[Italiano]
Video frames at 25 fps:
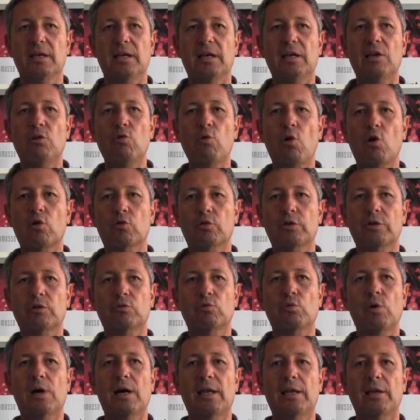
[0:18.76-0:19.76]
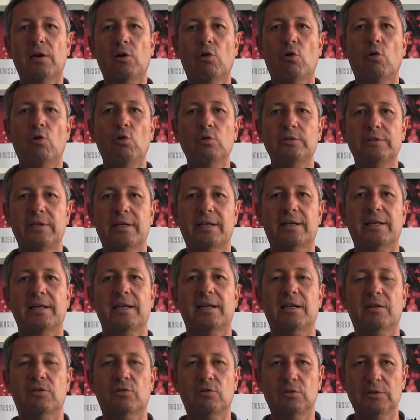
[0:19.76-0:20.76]
il luogo nel quale oltre che
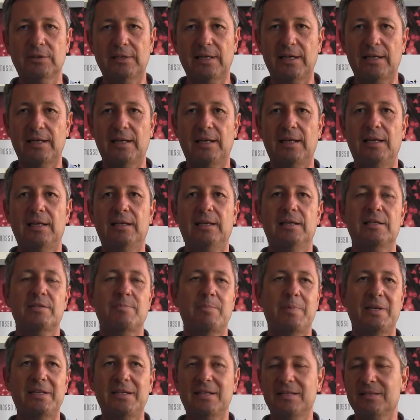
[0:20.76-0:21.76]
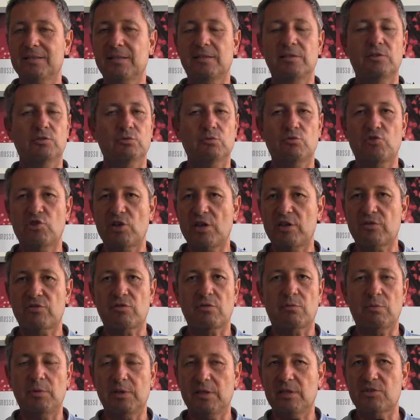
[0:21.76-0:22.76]
a raccontare l'esperienza di
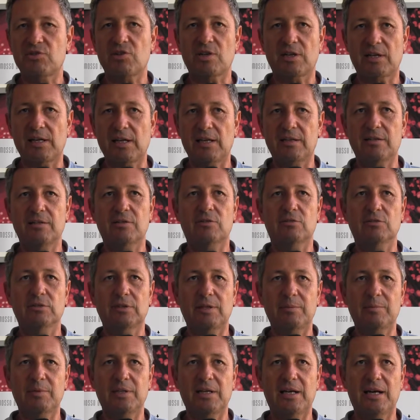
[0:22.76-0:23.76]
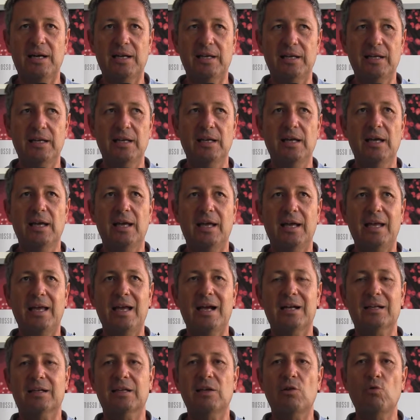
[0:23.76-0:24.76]
successo e quindi a cercare di contaminare, è
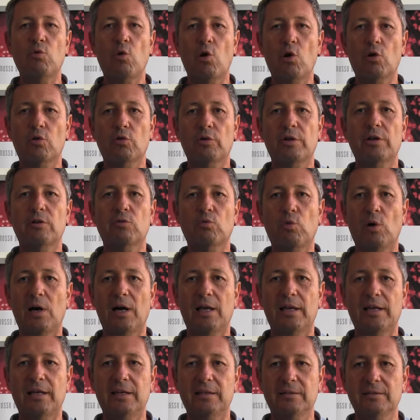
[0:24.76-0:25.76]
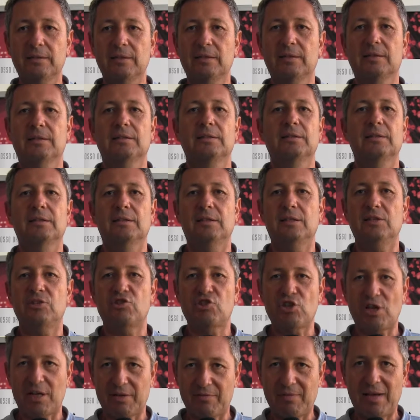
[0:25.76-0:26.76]
anche il luogo nel quale i
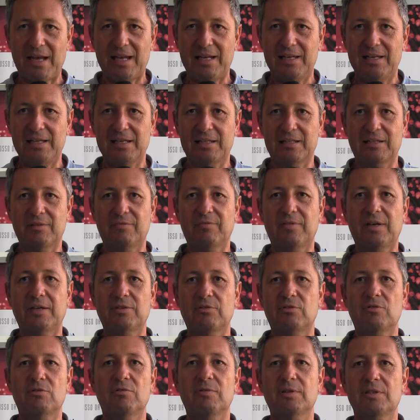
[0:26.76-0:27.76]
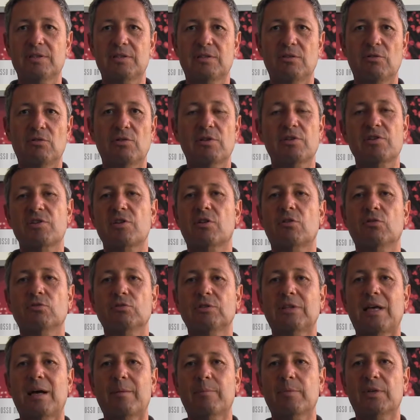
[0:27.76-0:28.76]
cervelli che fanno innovazione si
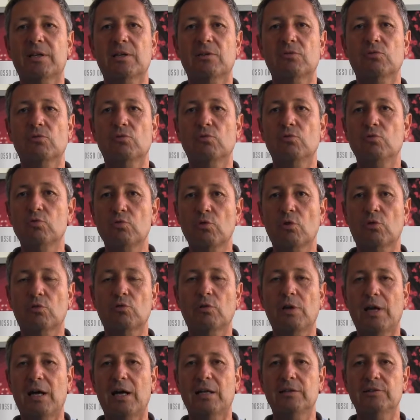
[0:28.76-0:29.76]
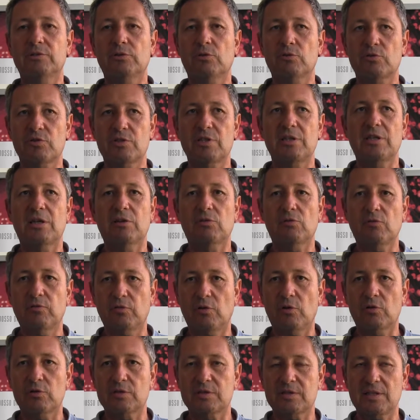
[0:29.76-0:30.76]
contaminano l'uno con l'altro, si danno
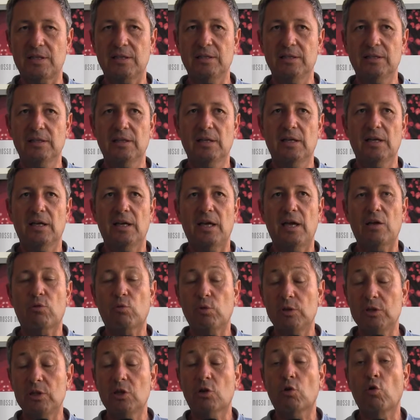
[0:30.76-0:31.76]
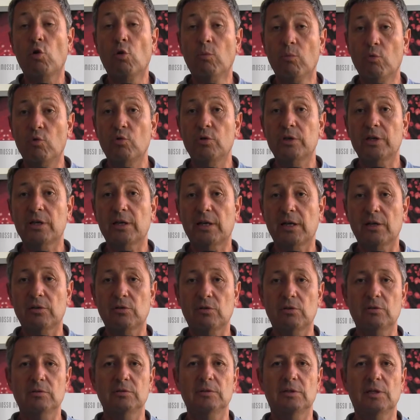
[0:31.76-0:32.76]
forza e quindi
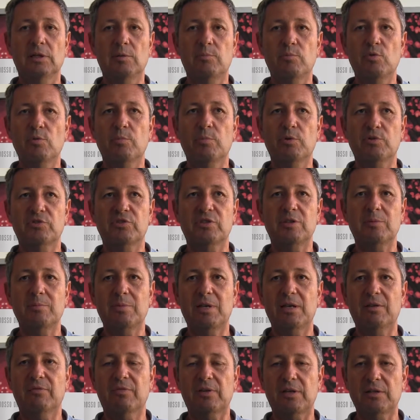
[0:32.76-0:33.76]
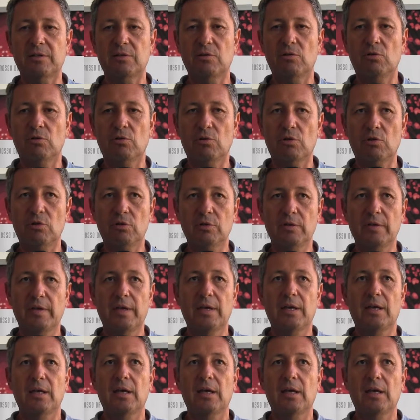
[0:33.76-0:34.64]
comunicano il più possibile fra di loro